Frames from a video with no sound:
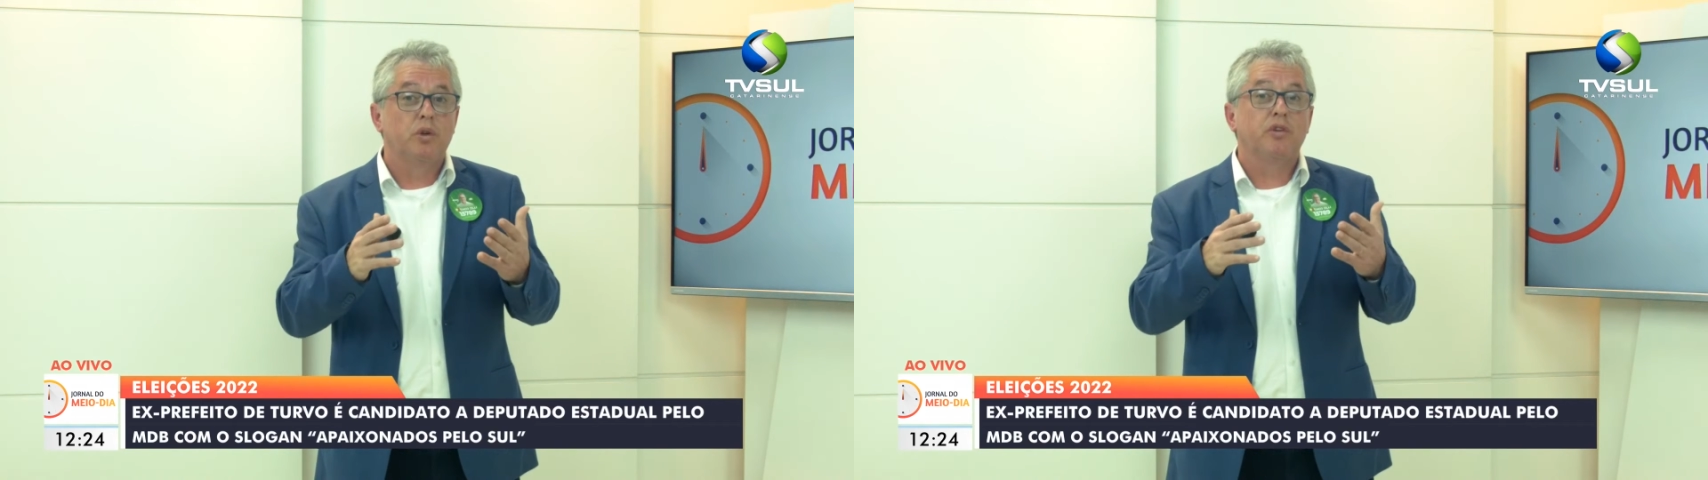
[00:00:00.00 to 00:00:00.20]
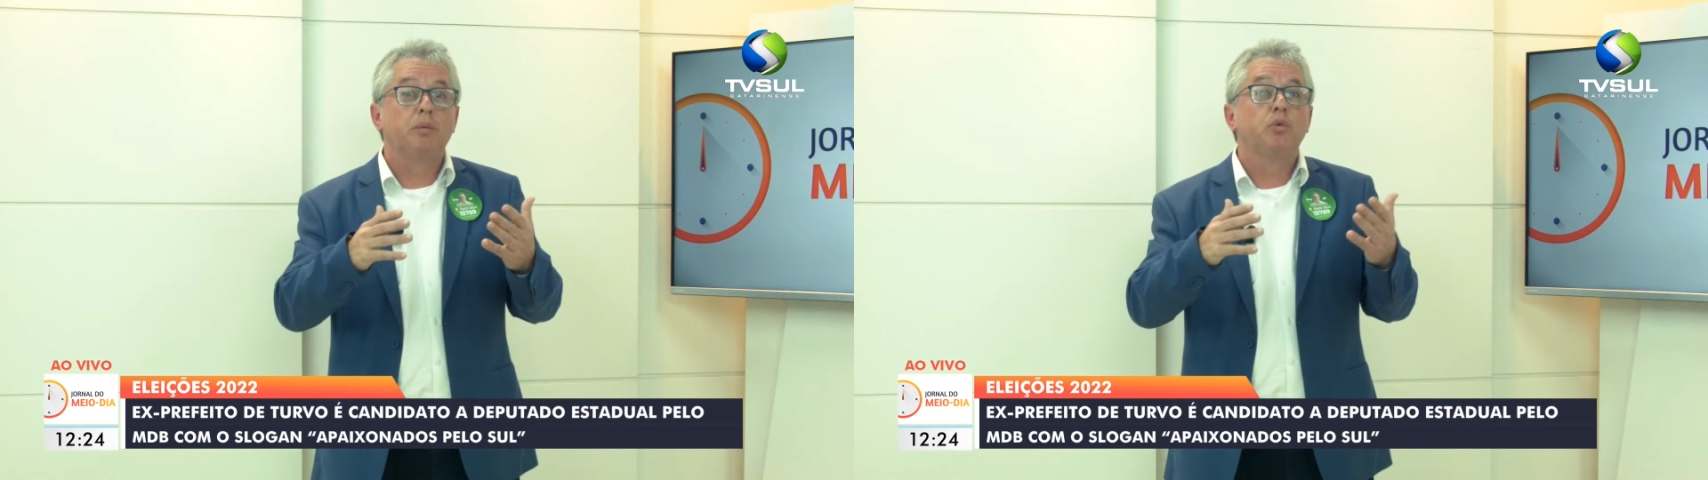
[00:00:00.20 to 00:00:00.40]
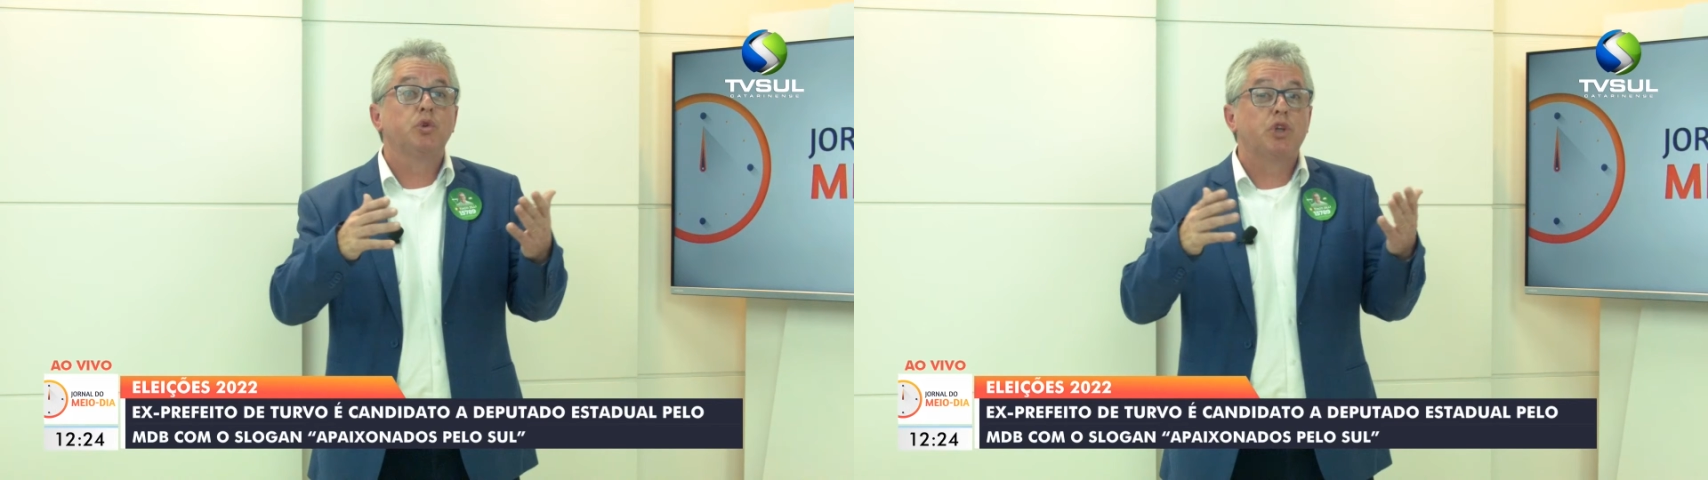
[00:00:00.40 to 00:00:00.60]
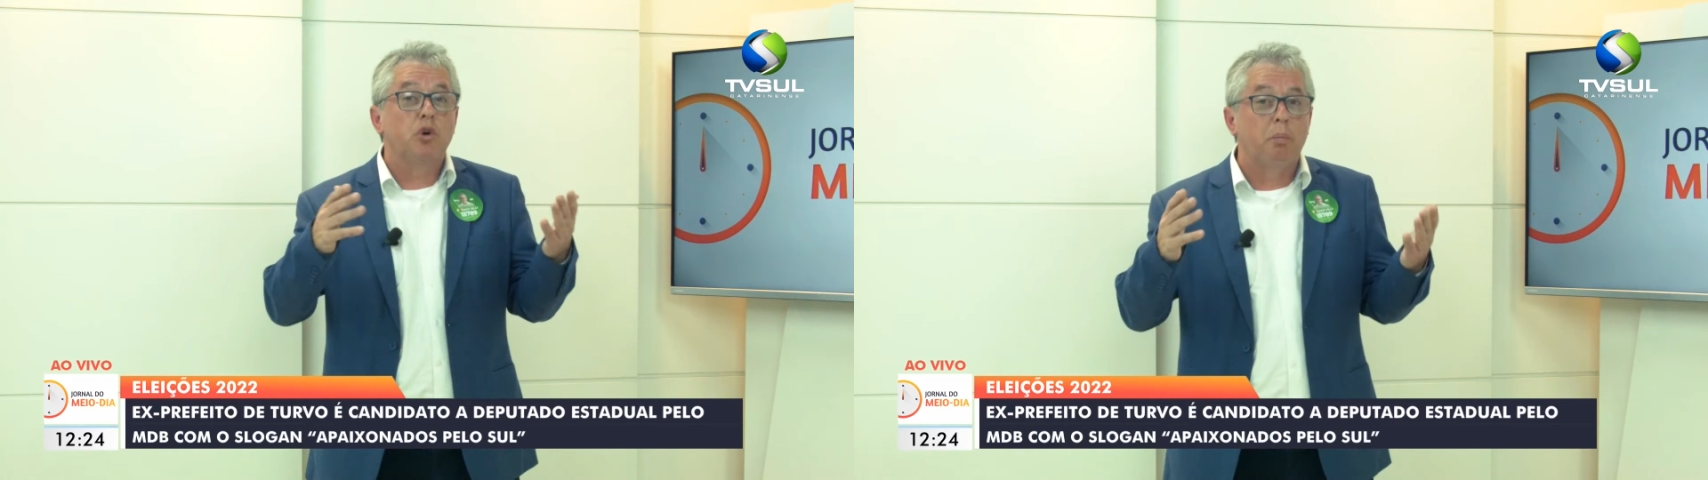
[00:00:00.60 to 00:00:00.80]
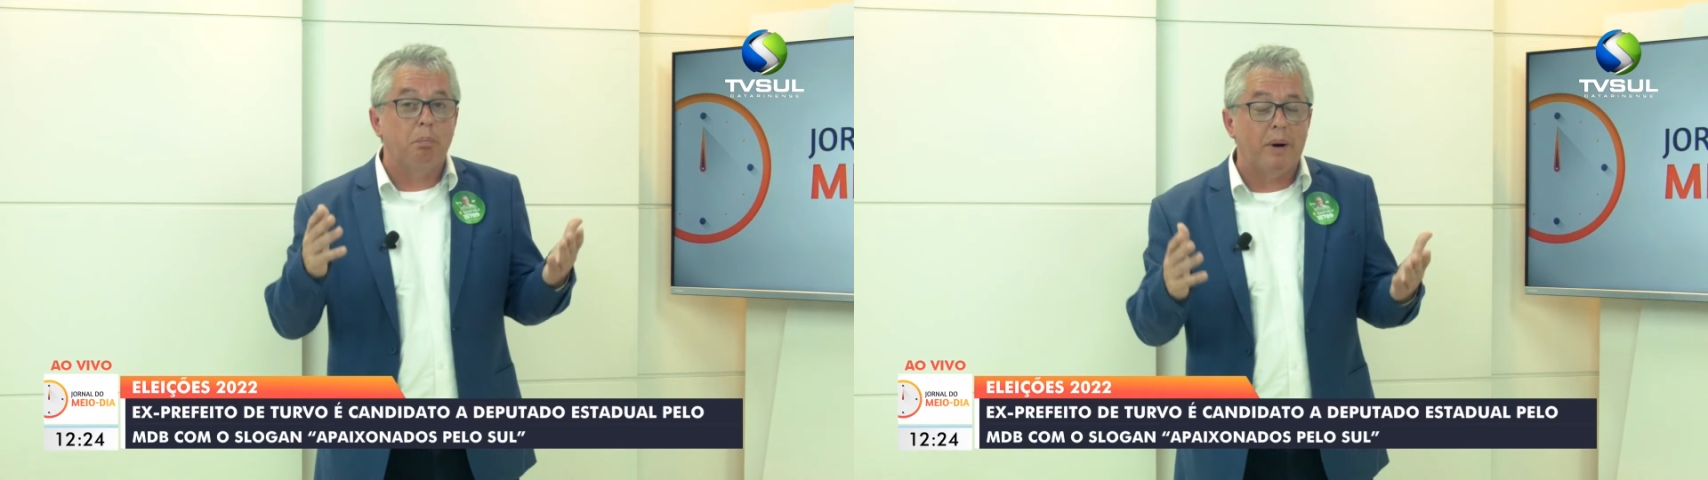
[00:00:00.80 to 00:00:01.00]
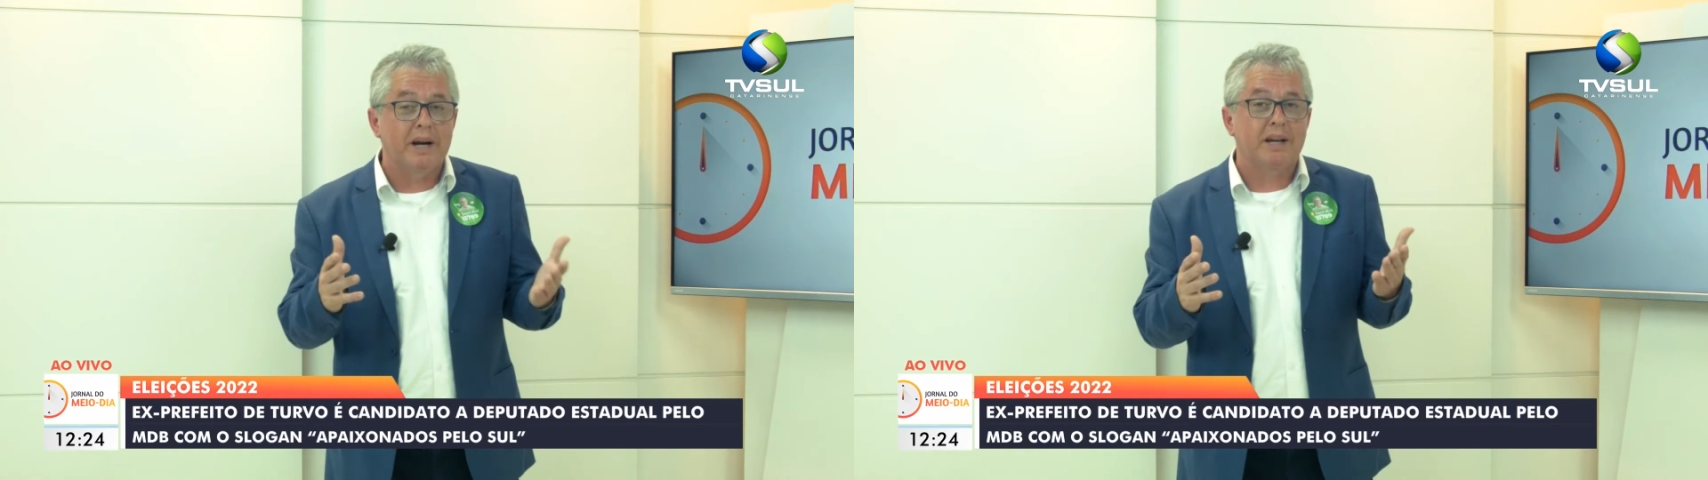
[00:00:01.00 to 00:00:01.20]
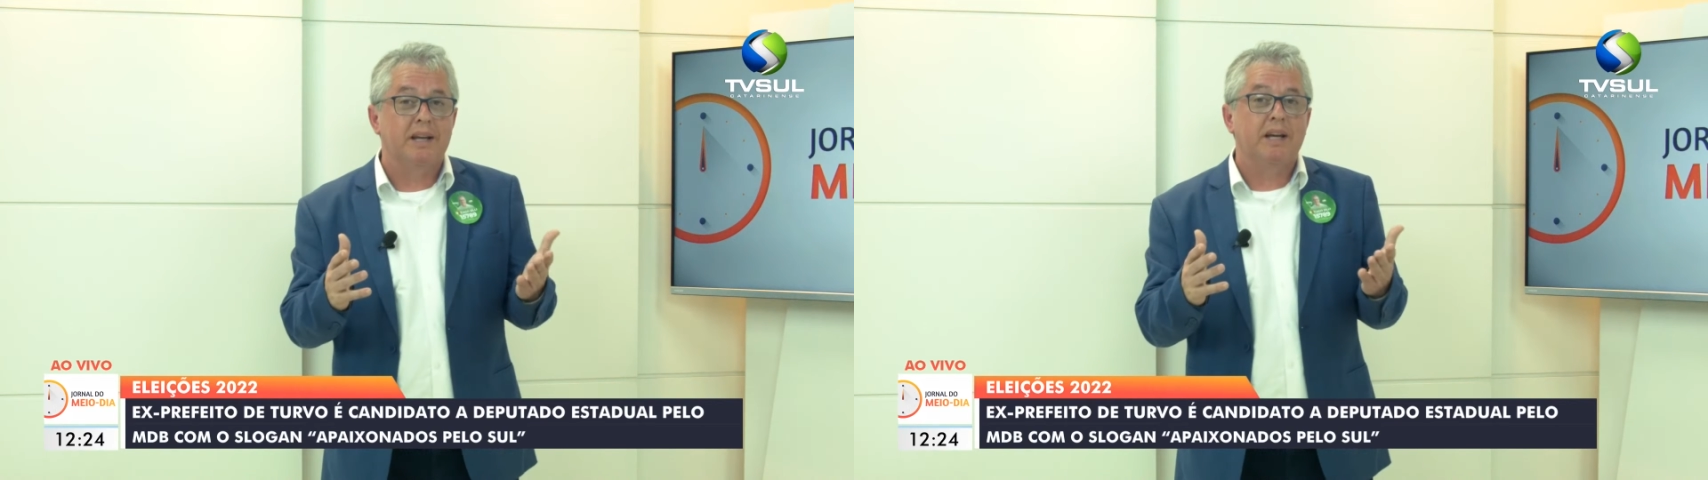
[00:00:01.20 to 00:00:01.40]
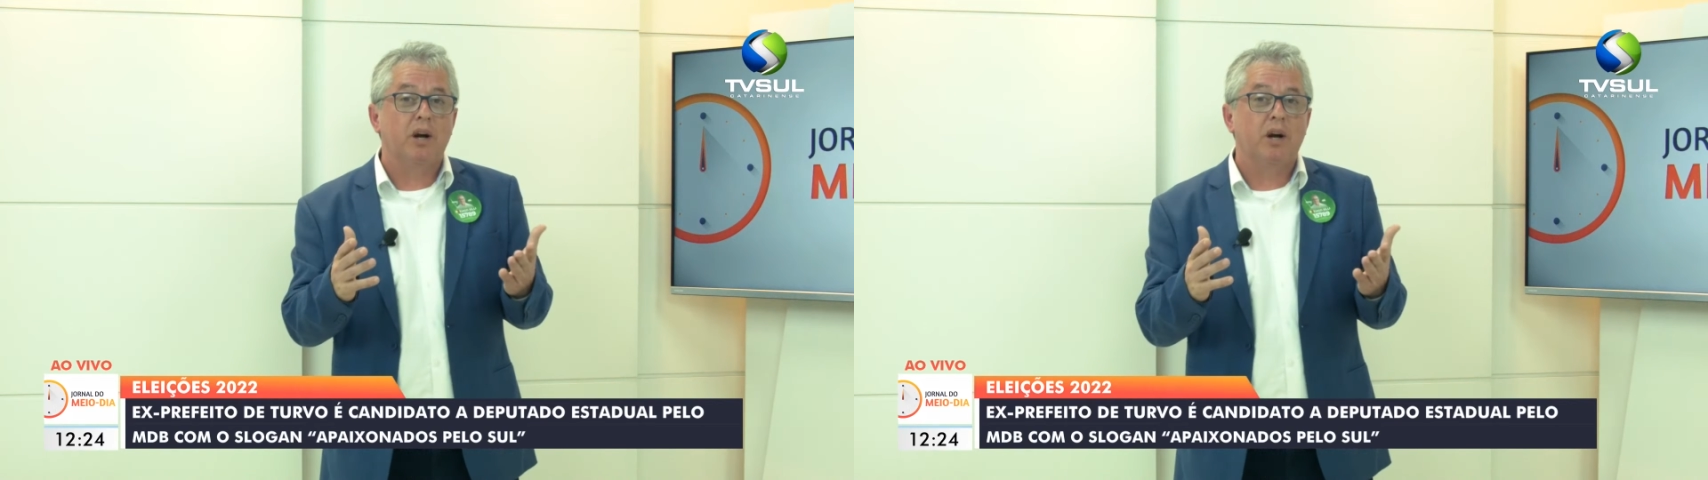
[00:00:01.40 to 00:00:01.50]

nós temos o Geoparque,